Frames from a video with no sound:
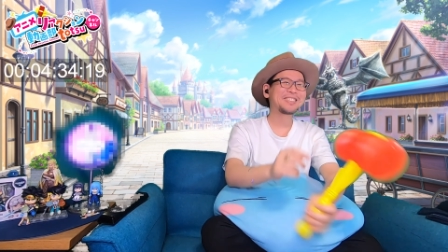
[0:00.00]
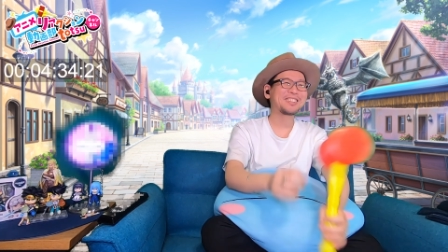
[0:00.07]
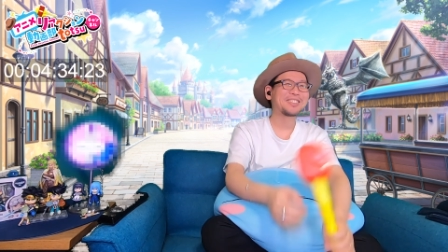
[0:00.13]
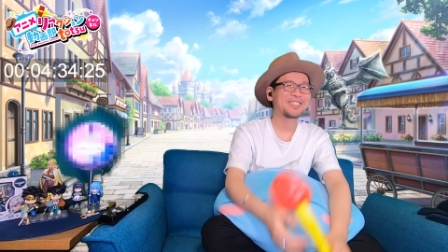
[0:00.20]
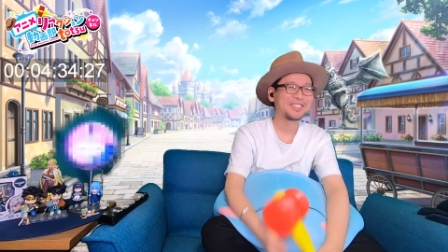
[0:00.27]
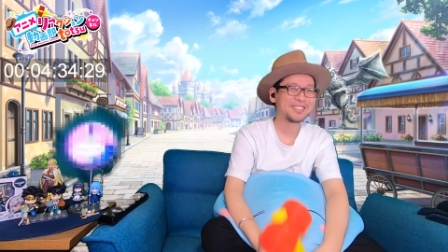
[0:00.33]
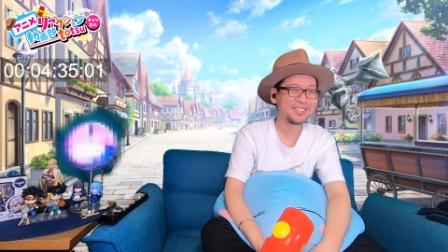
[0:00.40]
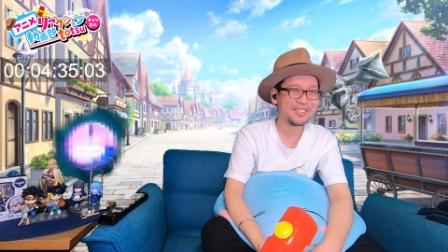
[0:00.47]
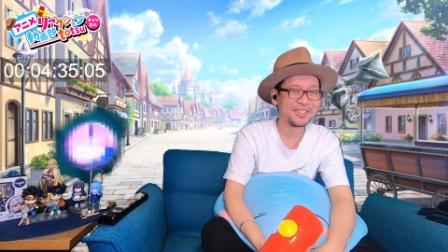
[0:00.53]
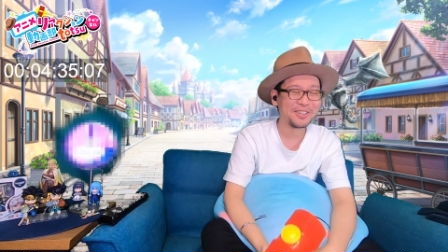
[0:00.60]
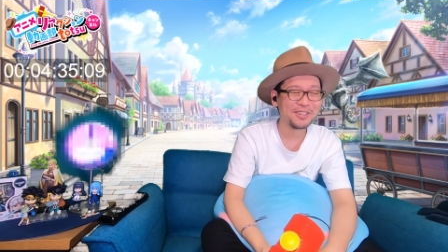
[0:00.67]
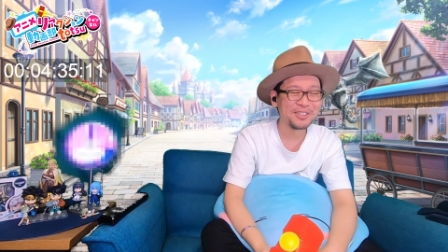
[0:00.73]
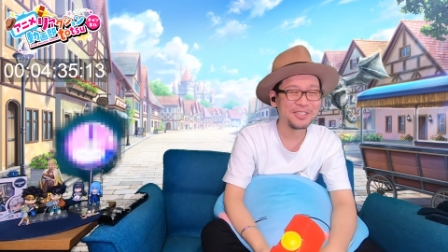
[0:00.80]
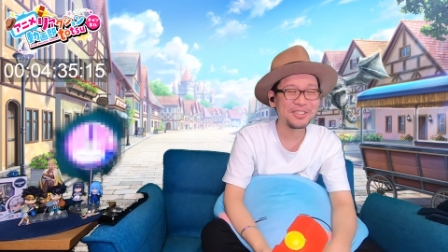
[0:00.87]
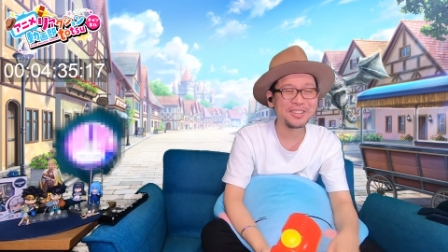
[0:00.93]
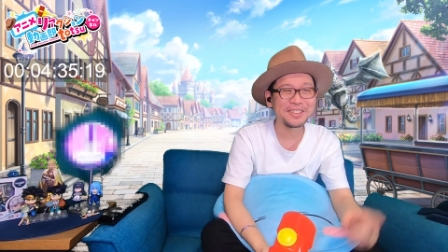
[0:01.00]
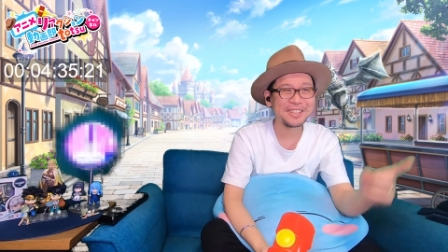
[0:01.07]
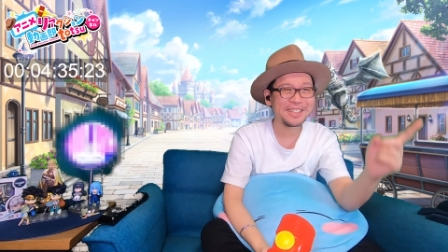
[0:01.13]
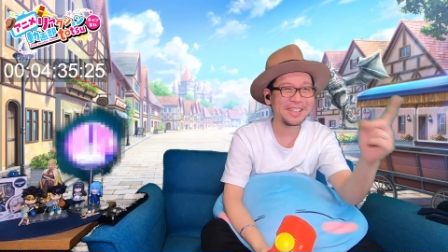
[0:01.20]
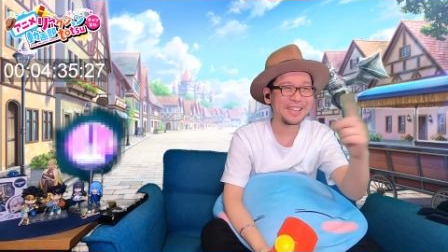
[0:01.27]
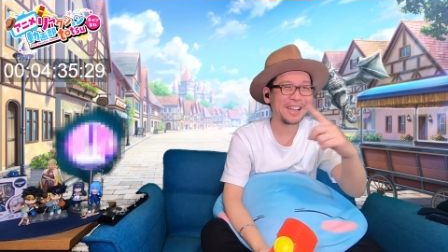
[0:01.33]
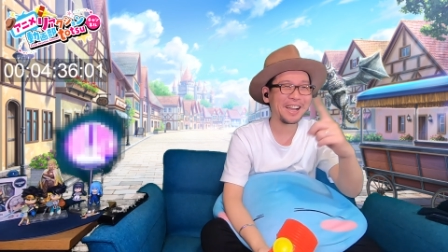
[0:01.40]
ちょっともう本当
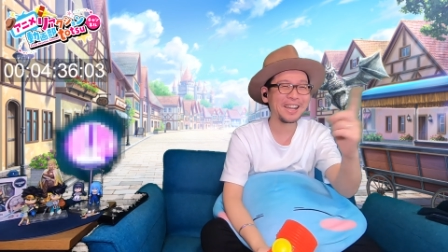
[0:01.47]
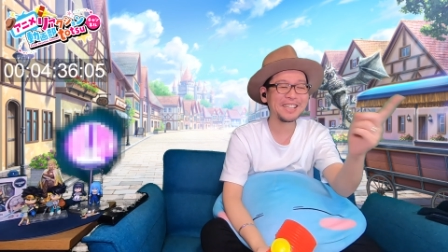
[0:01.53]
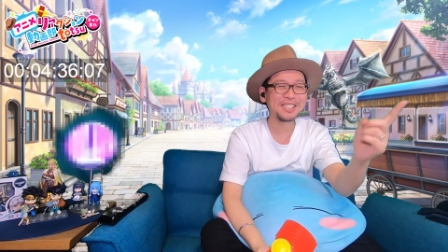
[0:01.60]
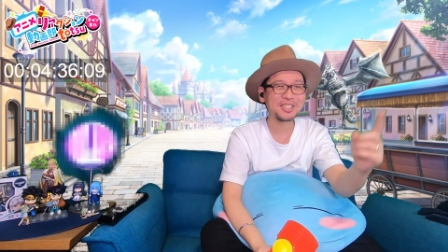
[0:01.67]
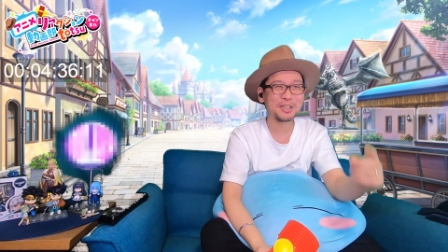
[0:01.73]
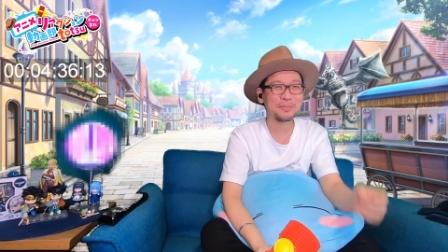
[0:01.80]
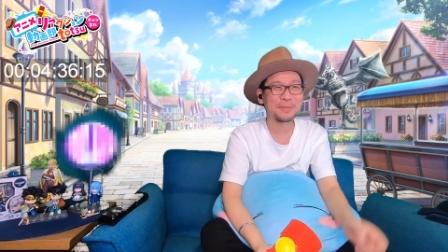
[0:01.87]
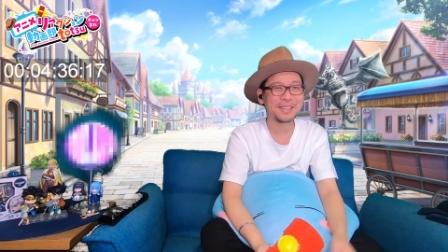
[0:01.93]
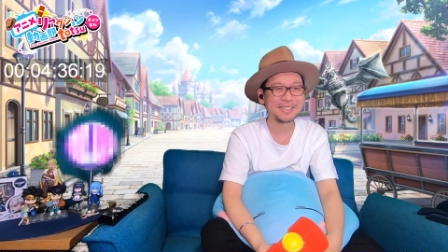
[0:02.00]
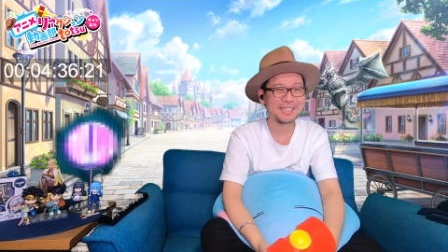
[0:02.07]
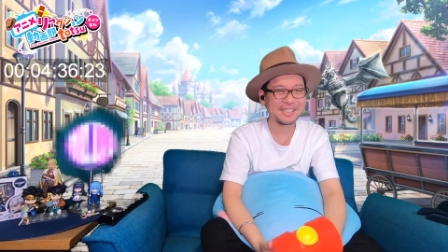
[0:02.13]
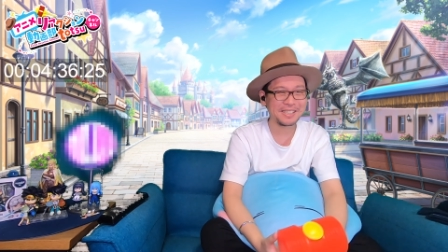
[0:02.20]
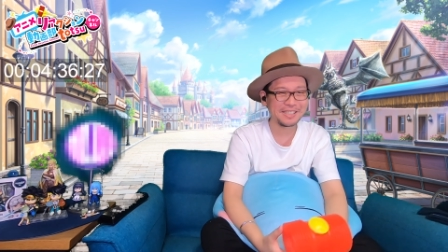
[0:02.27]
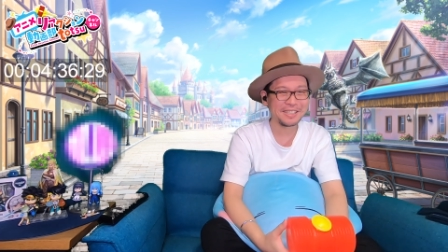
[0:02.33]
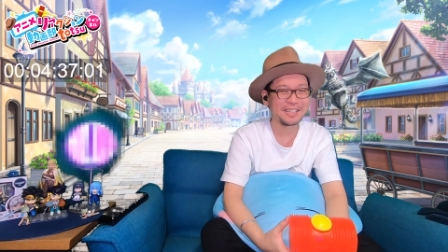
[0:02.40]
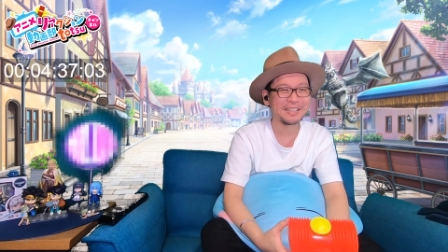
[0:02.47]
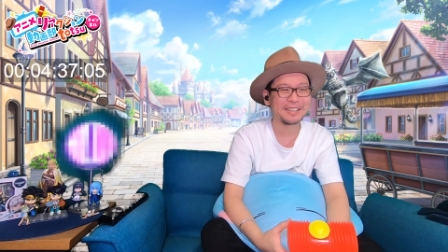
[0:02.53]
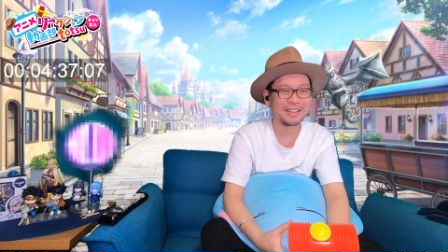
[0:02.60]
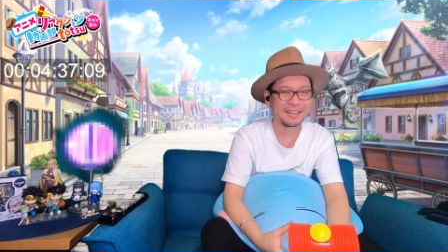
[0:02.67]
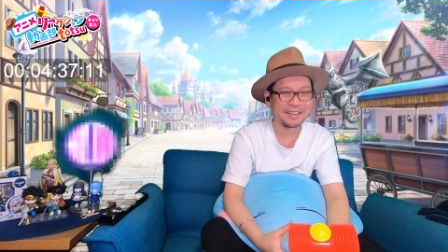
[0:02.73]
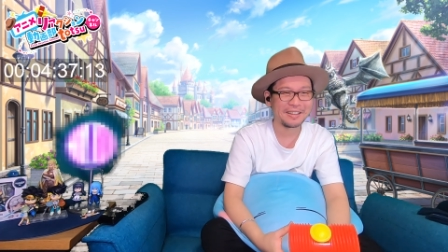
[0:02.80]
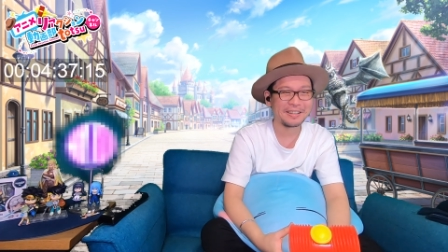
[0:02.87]
に相性バッチリなん
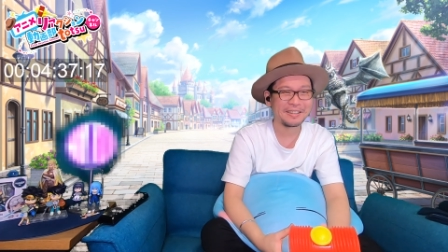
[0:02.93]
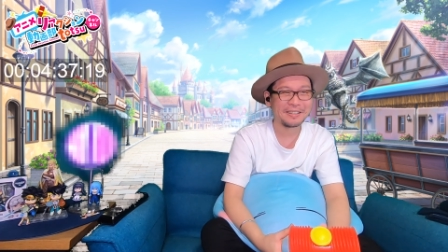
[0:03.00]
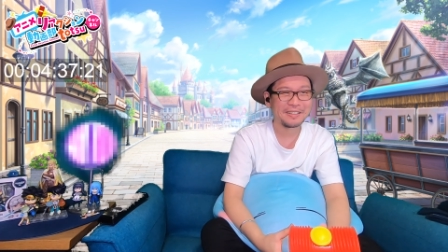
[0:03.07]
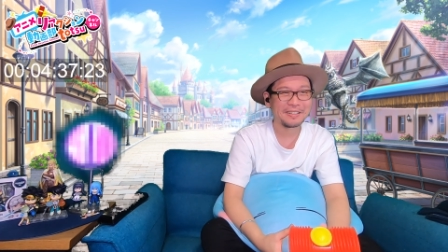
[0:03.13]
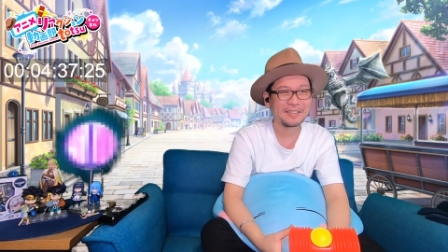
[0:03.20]
だな。